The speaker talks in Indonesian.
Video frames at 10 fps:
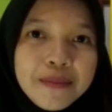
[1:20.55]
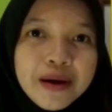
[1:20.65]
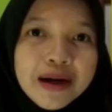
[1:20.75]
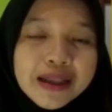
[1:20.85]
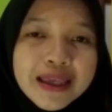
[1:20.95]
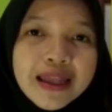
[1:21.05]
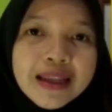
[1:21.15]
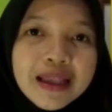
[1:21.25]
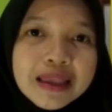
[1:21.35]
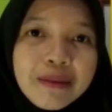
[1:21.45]
Pengertian
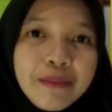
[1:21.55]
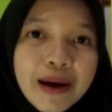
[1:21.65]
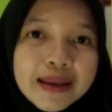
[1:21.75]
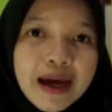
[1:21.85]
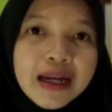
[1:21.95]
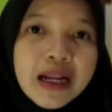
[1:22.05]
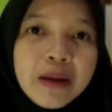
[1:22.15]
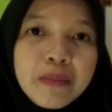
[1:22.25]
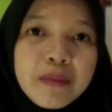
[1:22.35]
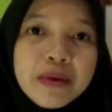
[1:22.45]
nilai tempat
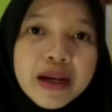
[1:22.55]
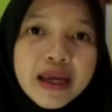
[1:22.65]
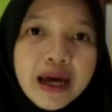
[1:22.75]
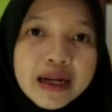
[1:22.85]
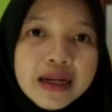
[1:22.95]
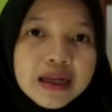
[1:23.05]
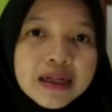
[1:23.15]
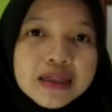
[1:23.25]
adalah pemberian